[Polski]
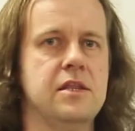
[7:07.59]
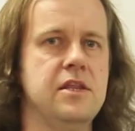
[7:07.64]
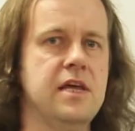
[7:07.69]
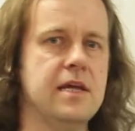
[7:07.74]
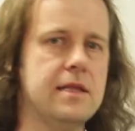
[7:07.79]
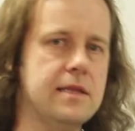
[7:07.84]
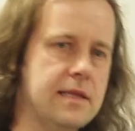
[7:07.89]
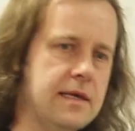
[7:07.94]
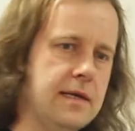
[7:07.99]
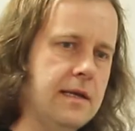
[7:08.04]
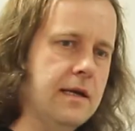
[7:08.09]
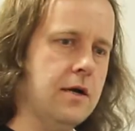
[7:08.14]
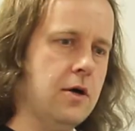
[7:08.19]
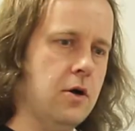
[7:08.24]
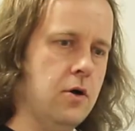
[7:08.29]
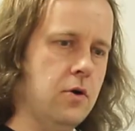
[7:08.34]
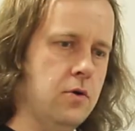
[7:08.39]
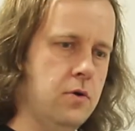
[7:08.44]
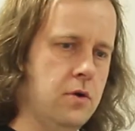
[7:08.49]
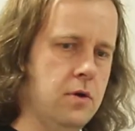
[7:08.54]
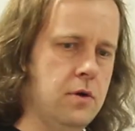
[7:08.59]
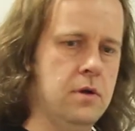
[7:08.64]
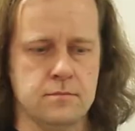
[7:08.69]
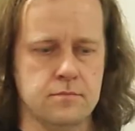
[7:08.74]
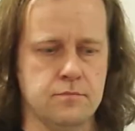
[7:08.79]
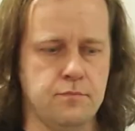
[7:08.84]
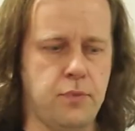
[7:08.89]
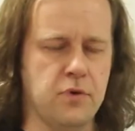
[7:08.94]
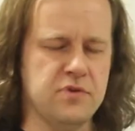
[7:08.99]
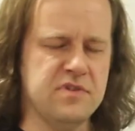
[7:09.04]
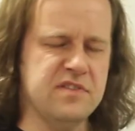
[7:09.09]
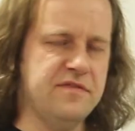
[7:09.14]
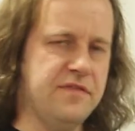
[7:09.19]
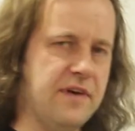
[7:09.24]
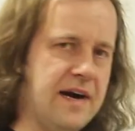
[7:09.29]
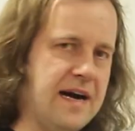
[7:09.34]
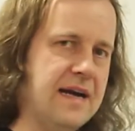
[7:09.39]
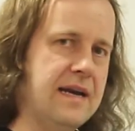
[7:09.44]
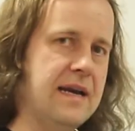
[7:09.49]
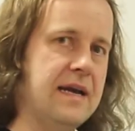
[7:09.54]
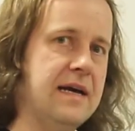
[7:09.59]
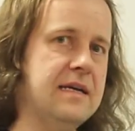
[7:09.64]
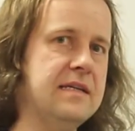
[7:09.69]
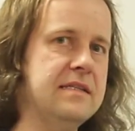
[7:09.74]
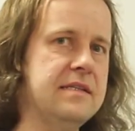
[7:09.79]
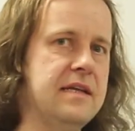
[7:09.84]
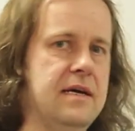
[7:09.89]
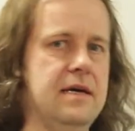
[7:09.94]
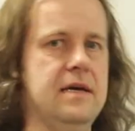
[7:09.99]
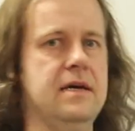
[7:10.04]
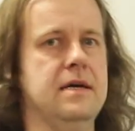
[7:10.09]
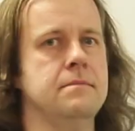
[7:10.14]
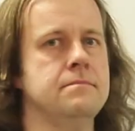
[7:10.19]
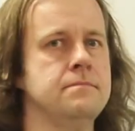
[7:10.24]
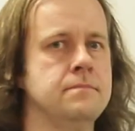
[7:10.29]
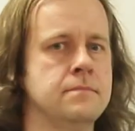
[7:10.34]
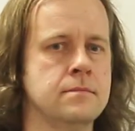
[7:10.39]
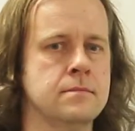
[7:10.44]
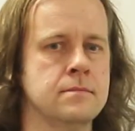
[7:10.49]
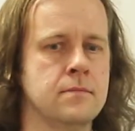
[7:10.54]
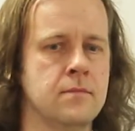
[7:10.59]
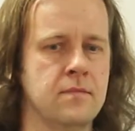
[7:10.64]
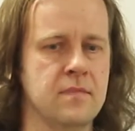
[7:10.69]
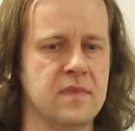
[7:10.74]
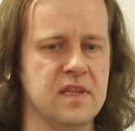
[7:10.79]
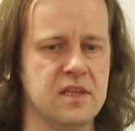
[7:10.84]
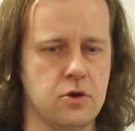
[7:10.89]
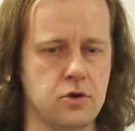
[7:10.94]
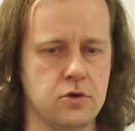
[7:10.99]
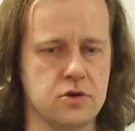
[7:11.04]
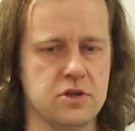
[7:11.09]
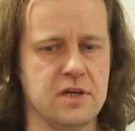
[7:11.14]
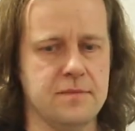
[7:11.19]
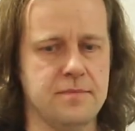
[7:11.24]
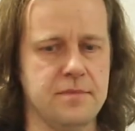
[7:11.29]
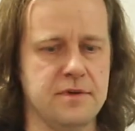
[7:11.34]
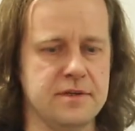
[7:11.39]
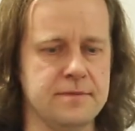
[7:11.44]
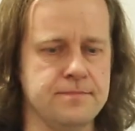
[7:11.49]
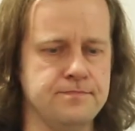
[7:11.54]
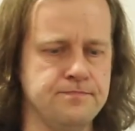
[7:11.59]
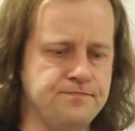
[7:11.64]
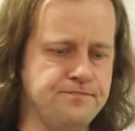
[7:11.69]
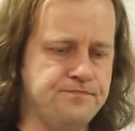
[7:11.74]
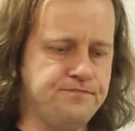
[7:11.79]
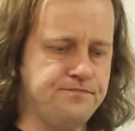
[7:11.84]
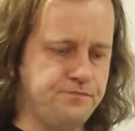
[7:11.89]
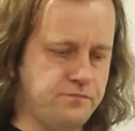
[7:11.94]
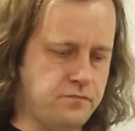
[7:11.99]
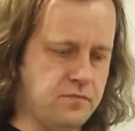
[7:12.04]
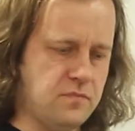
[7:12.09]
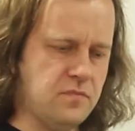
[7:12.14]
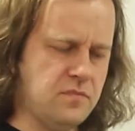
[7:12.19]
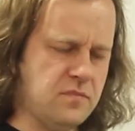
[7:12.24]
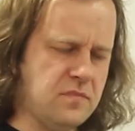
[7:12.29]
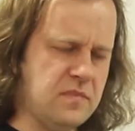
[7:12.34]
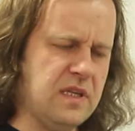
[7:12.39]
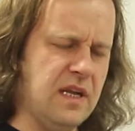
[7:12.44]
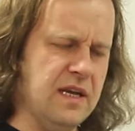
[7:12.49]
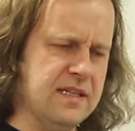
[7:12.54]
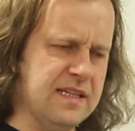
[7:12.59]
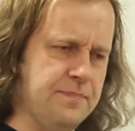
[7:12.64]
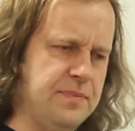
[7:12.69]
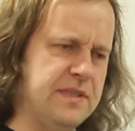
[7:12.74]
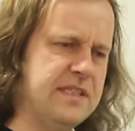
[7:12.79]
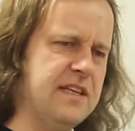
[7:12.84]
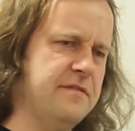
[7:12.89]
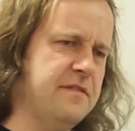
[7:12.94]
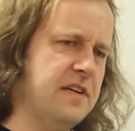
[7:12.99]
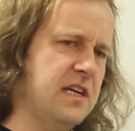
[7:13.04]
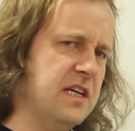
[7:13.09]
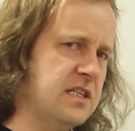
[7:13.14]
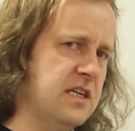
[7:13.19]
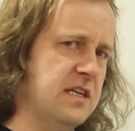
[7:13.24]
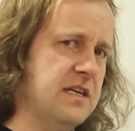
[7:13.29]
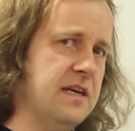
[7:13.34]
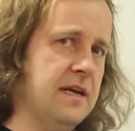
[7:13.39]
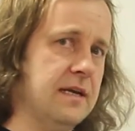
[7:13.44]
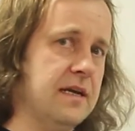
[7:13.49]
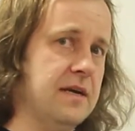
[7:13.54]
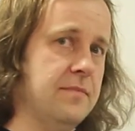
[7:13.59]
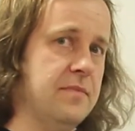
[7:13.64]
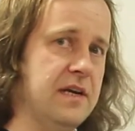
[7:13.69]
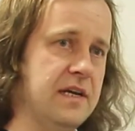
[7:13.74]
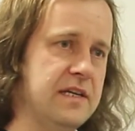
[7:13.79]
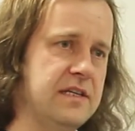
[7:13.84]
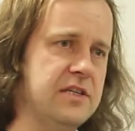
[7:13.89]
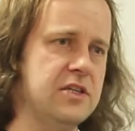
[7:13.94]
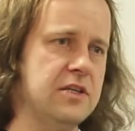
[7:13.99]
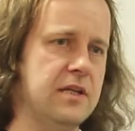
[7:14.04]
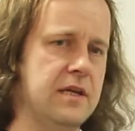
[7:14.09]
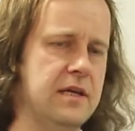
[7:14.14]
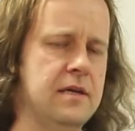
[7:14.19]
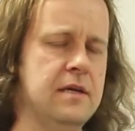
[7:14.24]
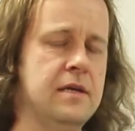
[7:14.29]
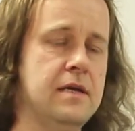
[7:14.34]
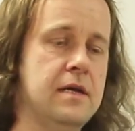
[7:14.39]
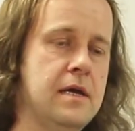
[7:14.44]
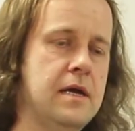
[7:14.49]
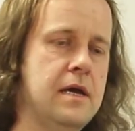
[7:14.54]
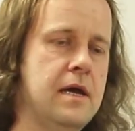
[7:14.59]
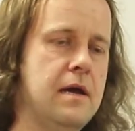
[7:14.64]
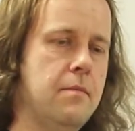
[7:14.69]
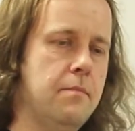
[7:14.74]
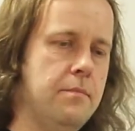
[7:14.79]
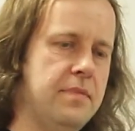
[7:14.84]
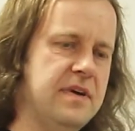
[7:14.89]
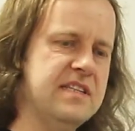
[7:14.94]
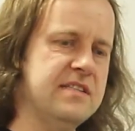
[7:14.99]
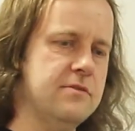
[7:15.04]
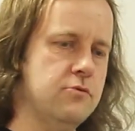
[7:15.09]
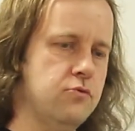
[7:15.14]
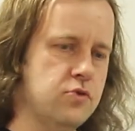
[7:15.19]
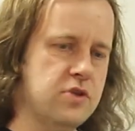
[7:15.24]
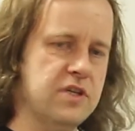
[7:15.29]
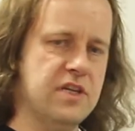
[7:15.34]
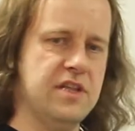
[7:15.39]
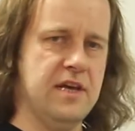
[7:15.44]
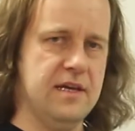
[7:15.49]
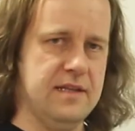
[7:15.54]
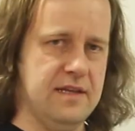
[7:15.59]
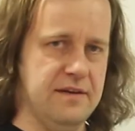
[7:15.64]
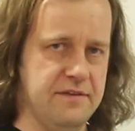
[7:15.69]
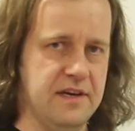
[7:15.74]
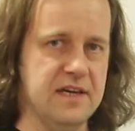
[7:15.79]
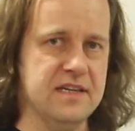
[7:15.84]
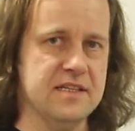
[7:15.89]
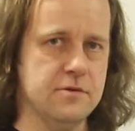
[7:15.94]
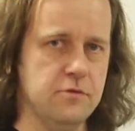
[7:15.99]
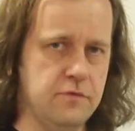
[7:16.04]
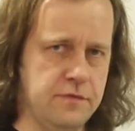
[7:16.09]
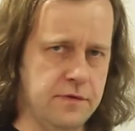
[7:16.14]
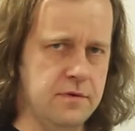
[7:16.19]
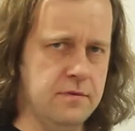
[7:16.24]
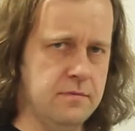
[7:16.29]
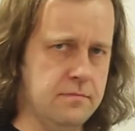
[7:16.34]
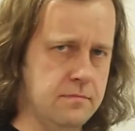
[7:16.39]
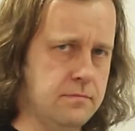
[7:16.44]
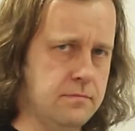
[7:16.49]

nie tylko pozwala na to, żeby zapisać wyrażenie algebraiczne bez użycia nawiasów,